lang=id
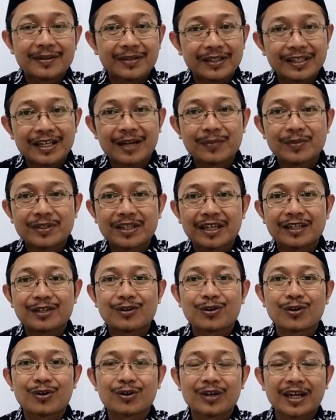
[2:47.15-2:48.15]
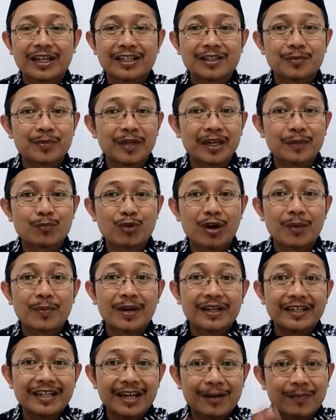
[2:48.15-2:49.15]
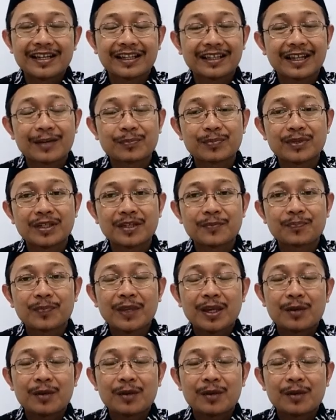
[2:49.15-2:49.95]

dia bisa digolongkan sebagai Muhammadiyah tetapi